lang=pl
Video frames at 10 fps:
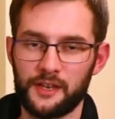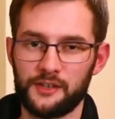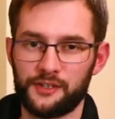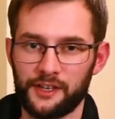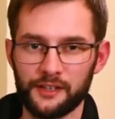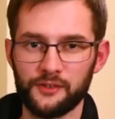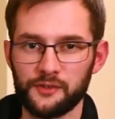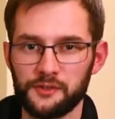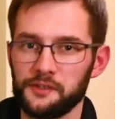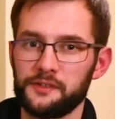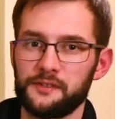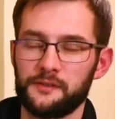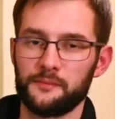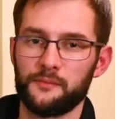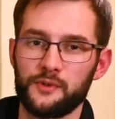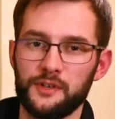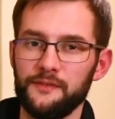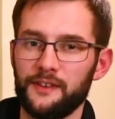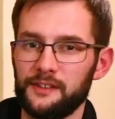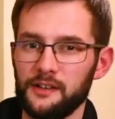że jedność jest
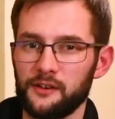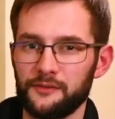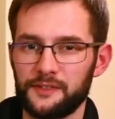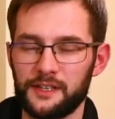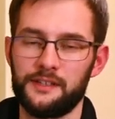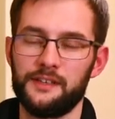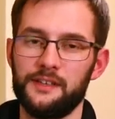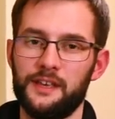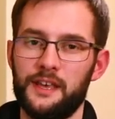możliwa tylko wtedy,